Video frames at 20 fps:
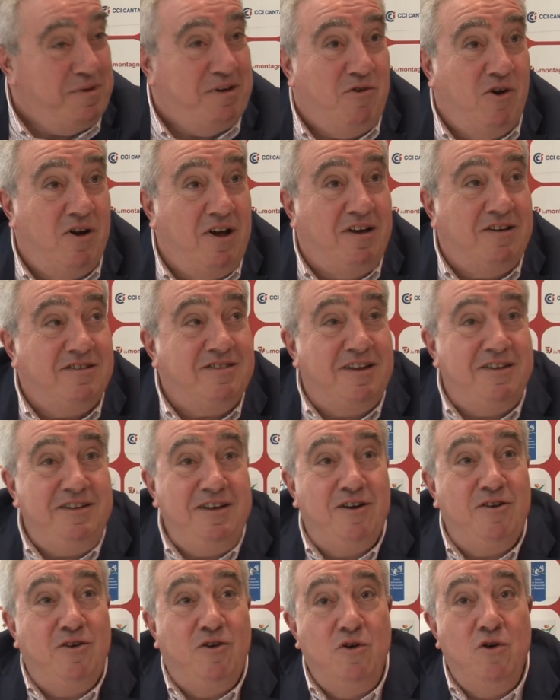Mais voilà,
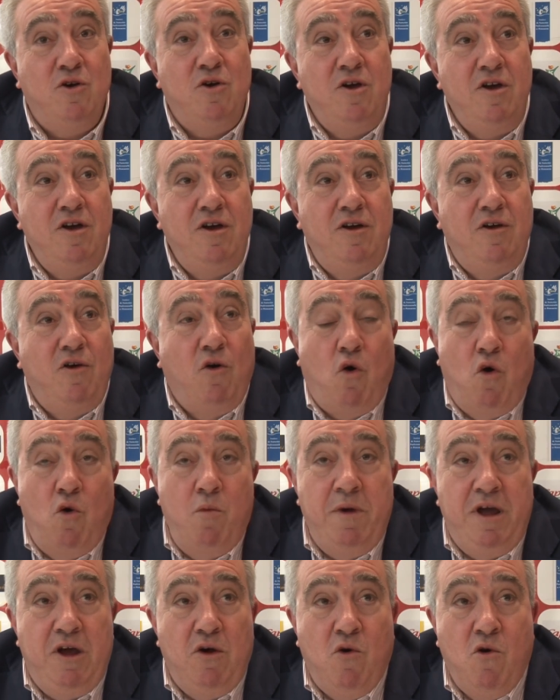c'est-à-dire que
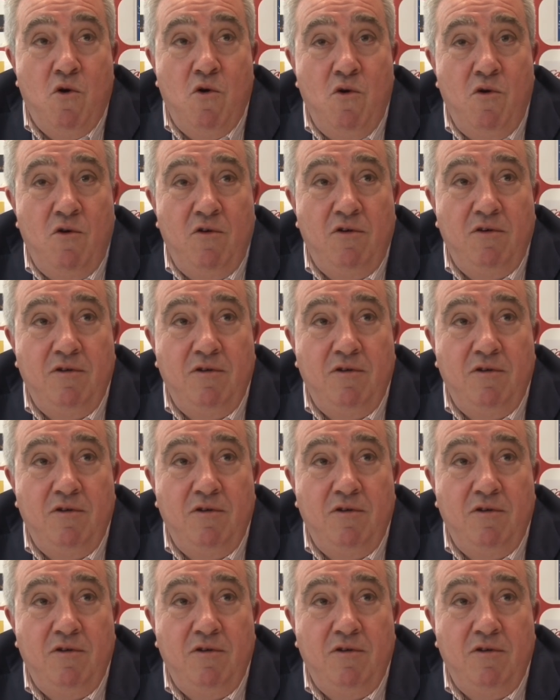Roméo